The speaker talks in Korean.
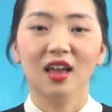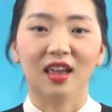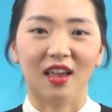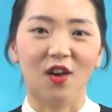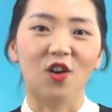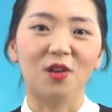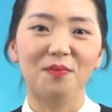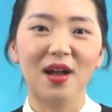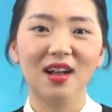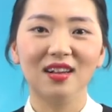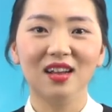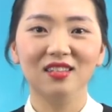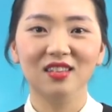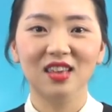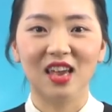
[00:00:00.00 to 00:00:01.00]
이거를
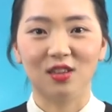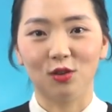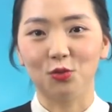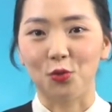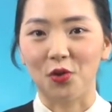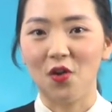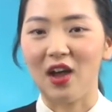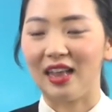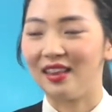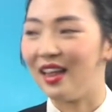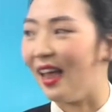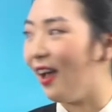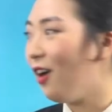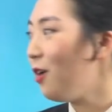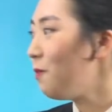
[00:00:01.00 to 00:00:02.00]
파악하시는 게 더 좋을 것
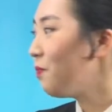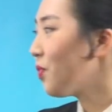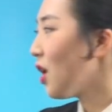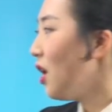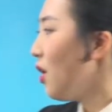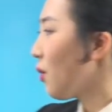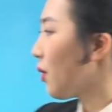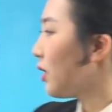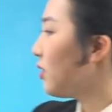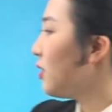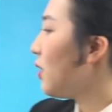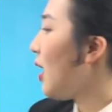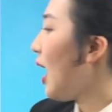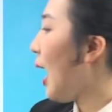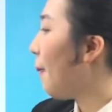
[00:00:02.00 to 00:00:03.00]
같아요. We're
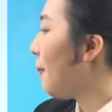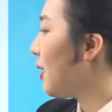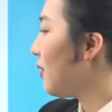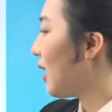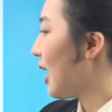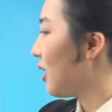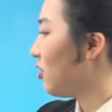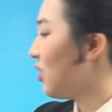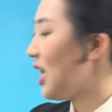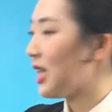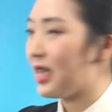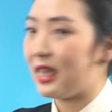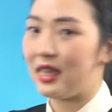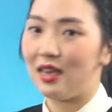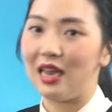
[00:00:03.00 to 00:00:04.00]
so happy to get a
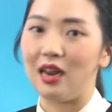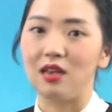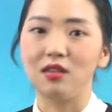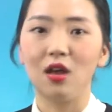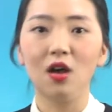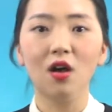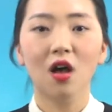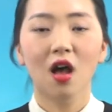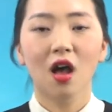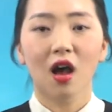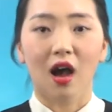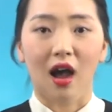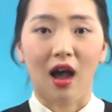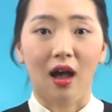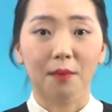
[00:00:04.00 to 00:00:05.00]
chance. 이래서
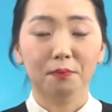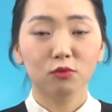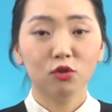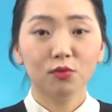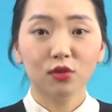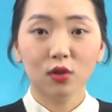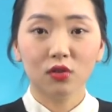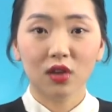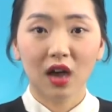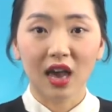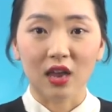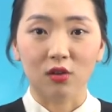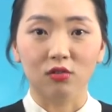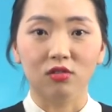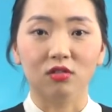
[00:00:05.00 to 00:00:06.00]
아, 투부정사가
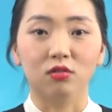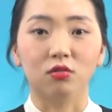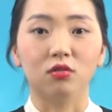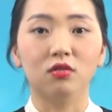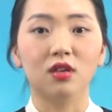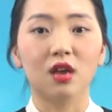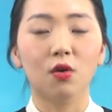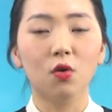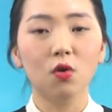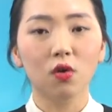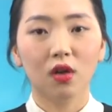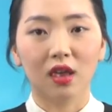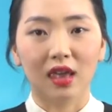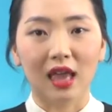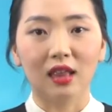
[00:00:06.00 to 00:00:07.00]
이런 식으로 쓰이고
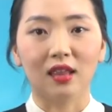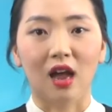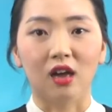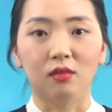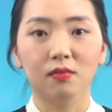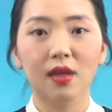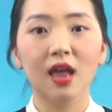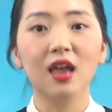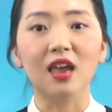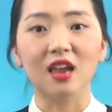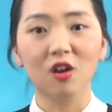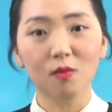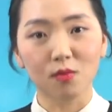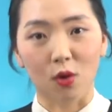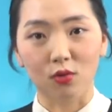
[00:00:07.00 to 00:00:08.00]
get 다음에
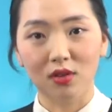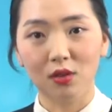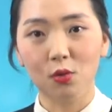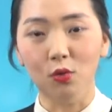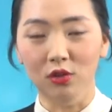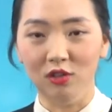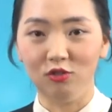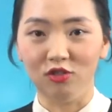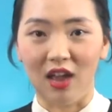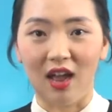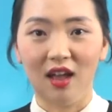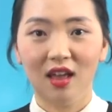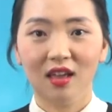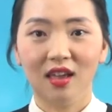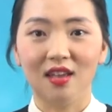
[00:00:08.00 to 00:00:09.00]
이런 명사도 오는구나.
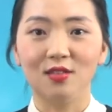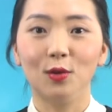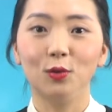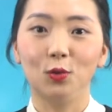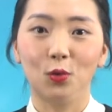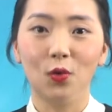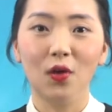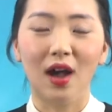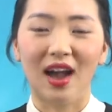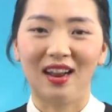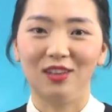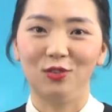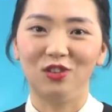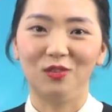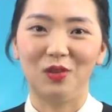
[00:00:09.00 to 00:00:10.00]
이 정도
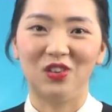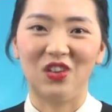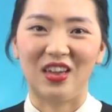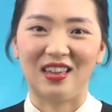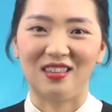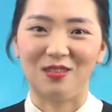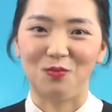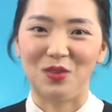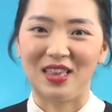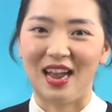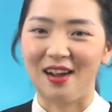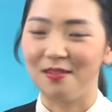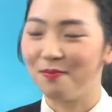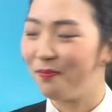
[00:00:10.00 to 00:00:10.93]
알아두시면 되겠습니다.